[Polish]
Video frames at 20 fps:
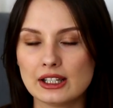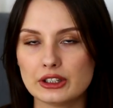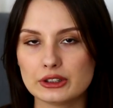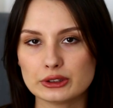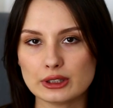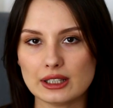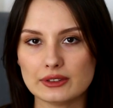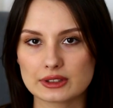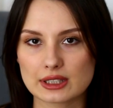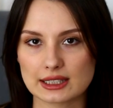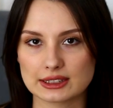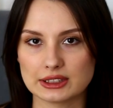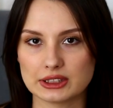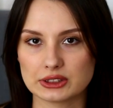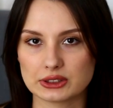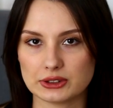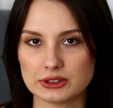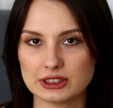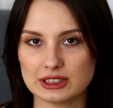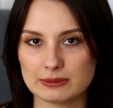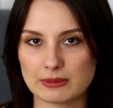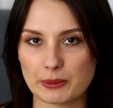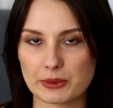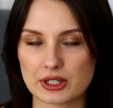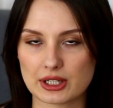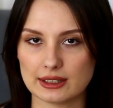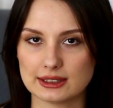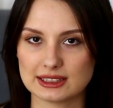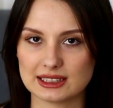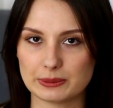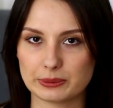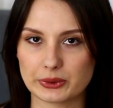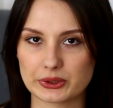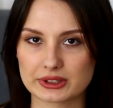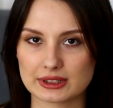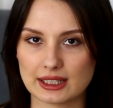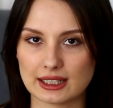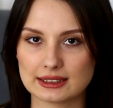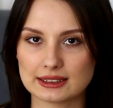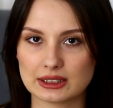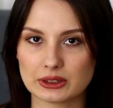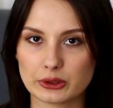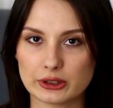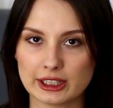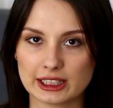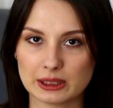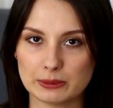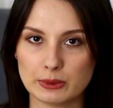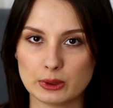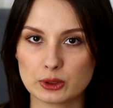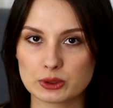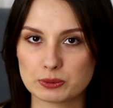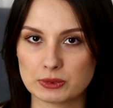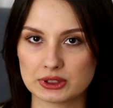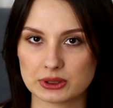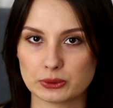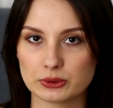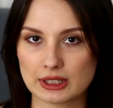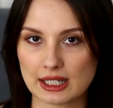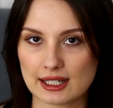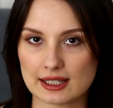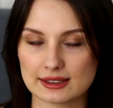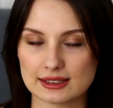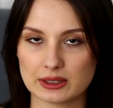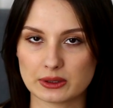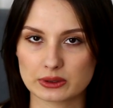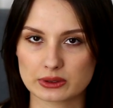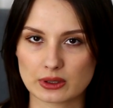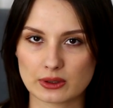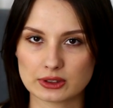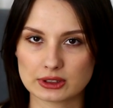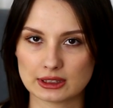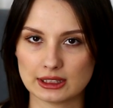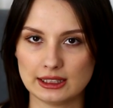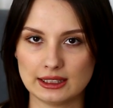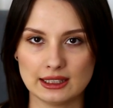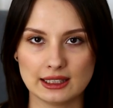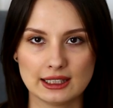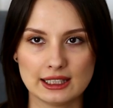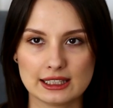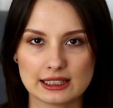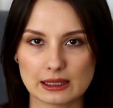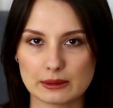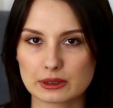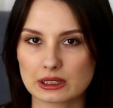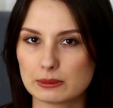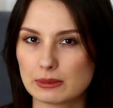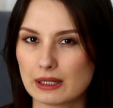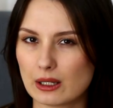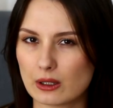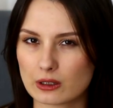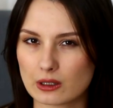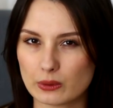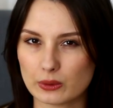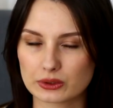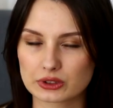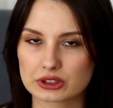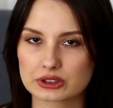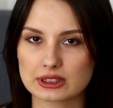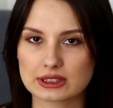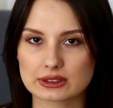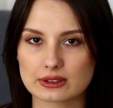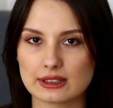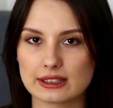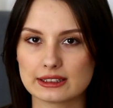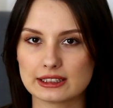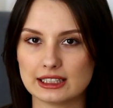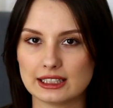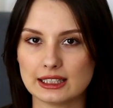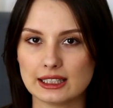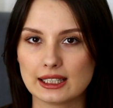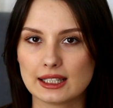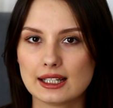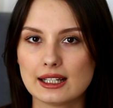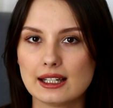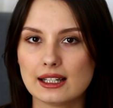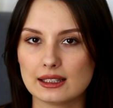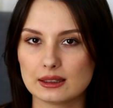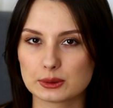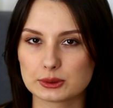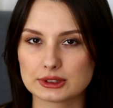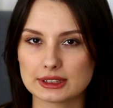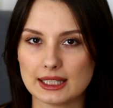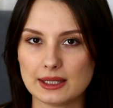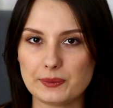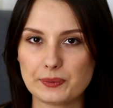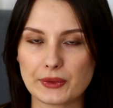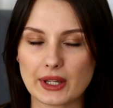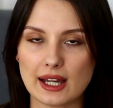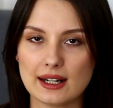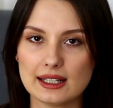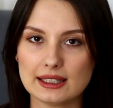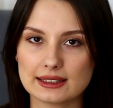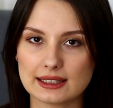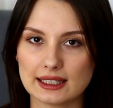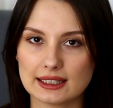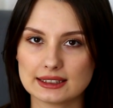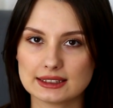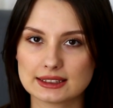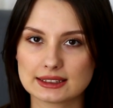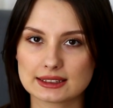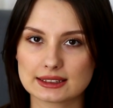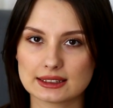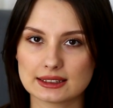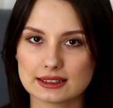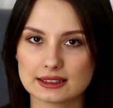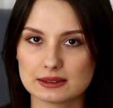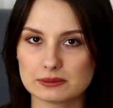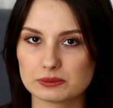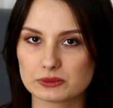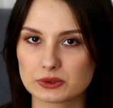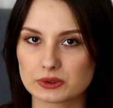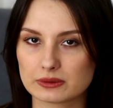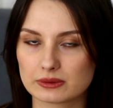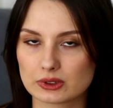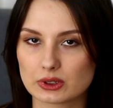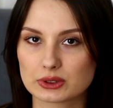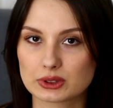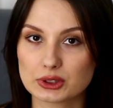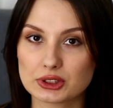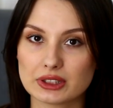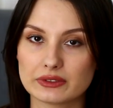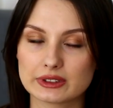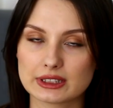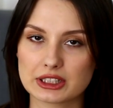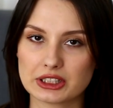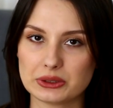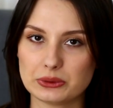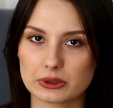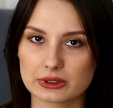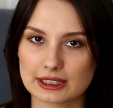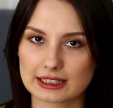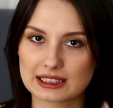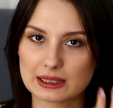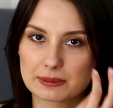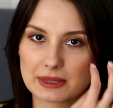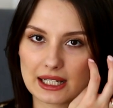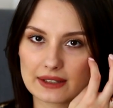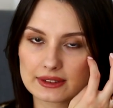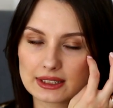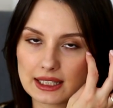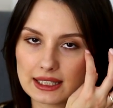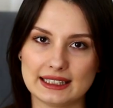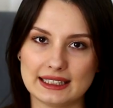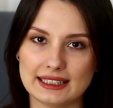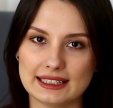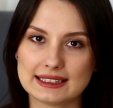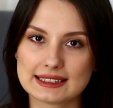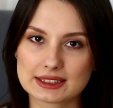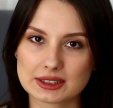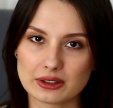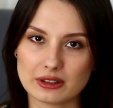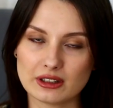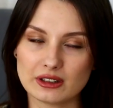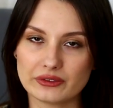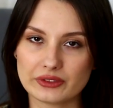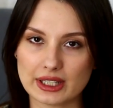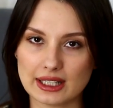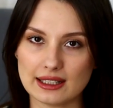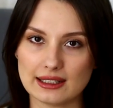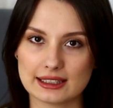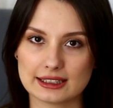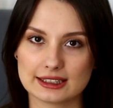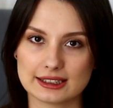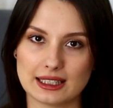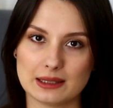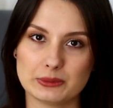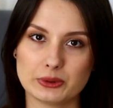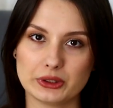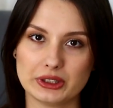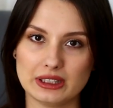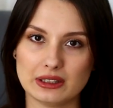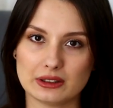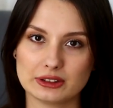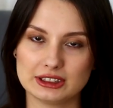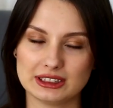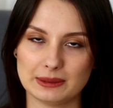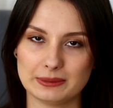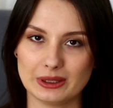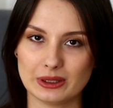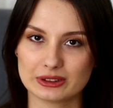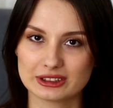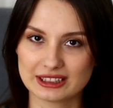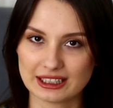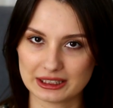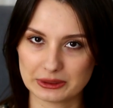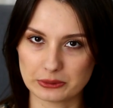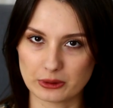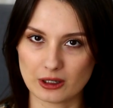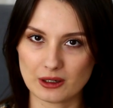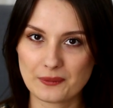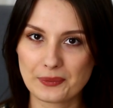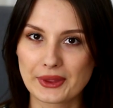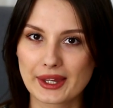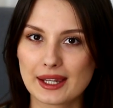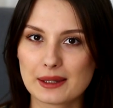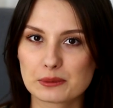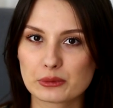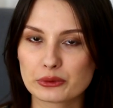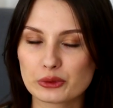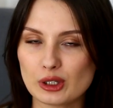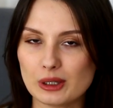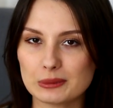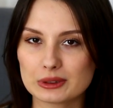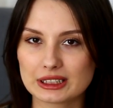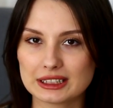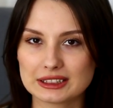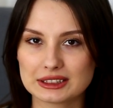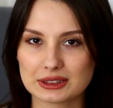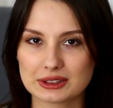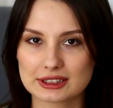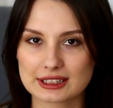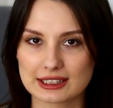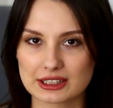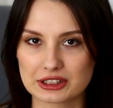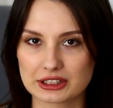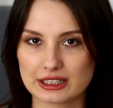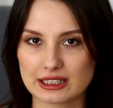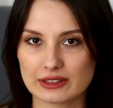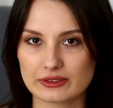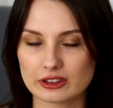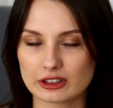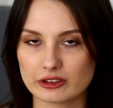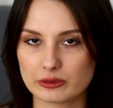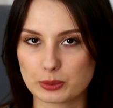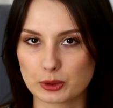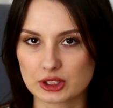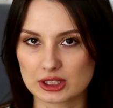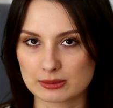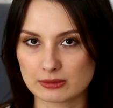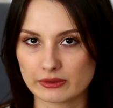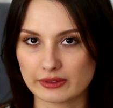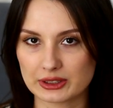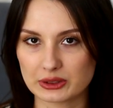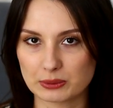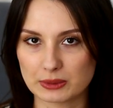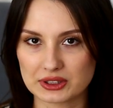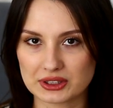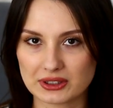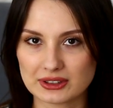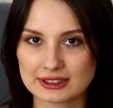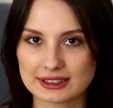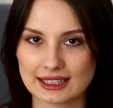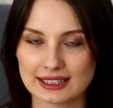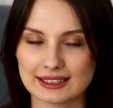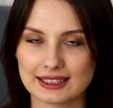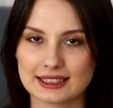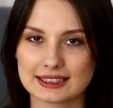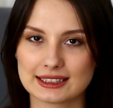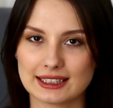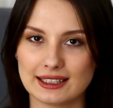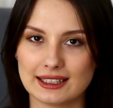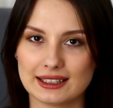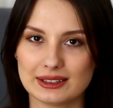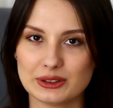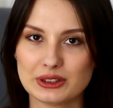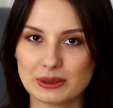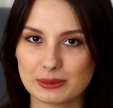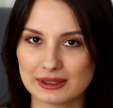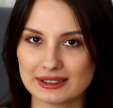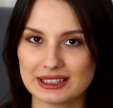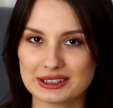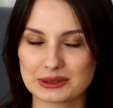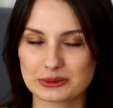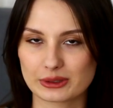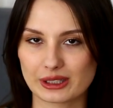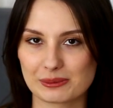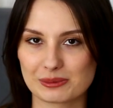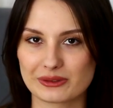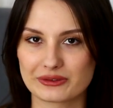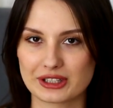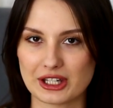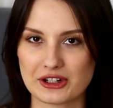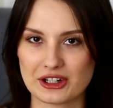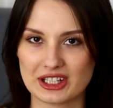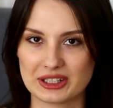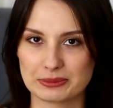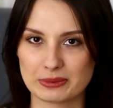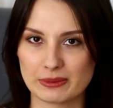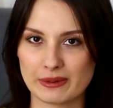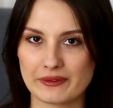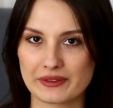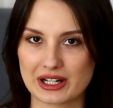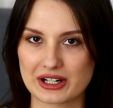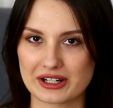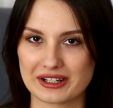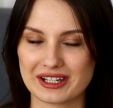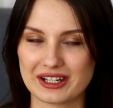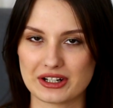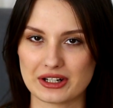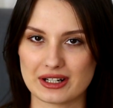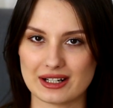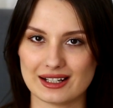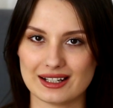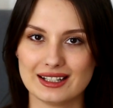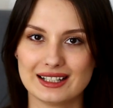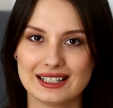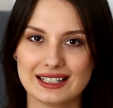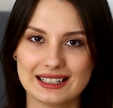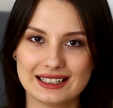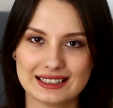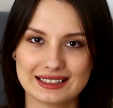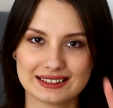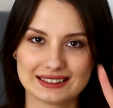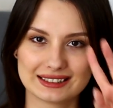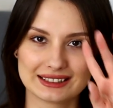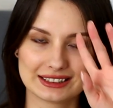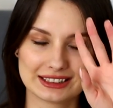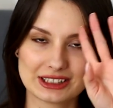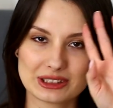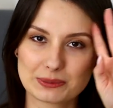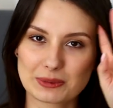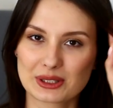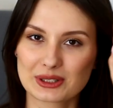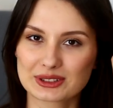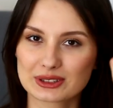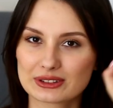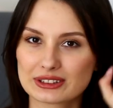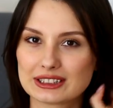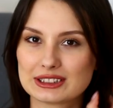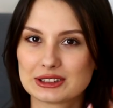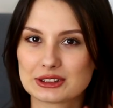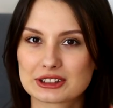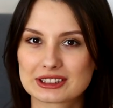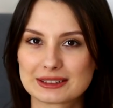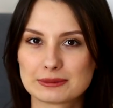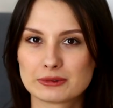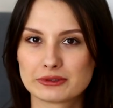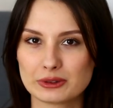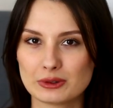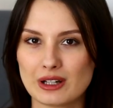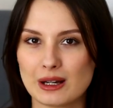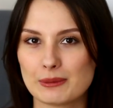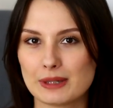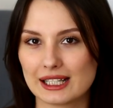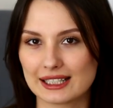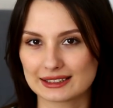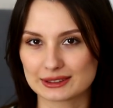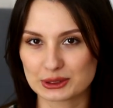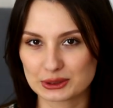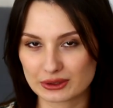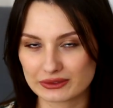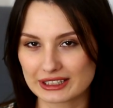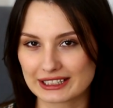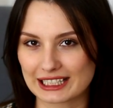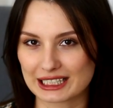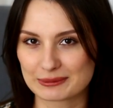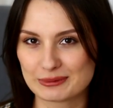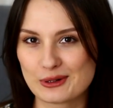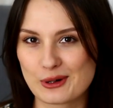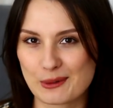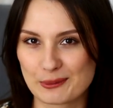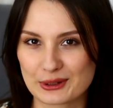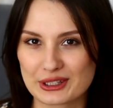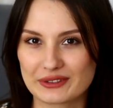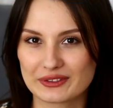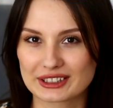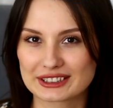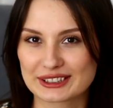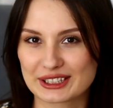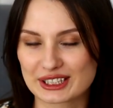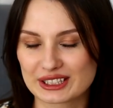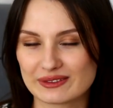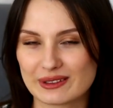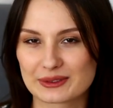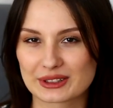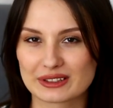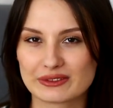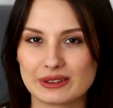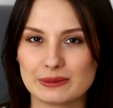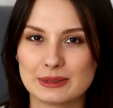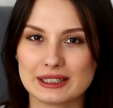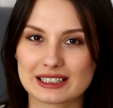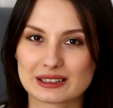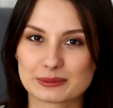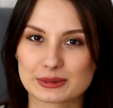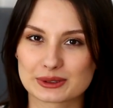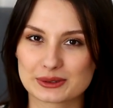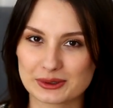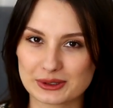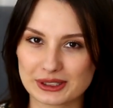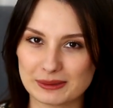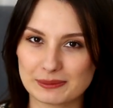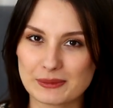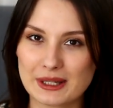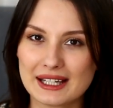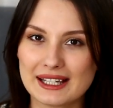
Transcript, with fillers: No a w teraźniejszości mamy szansę poznać to, jakimi ludźmi są teraz jako dorośli, tam chyba około 30-letni ludzie, ale też no, co się wydarzyło tak naprawdę i co wiele lat temu ich od siebie oddaliło. Mówiłam o tej książce też niedawno w podsumowaniu miesiąca, także no, nie będę się tutaj powtarzać, bo mam wrażenie, że, e, że dopiero co o tej książce mówiłam, a dosłownie tak było, ponieważ nagrywam ten film jeden po drugim.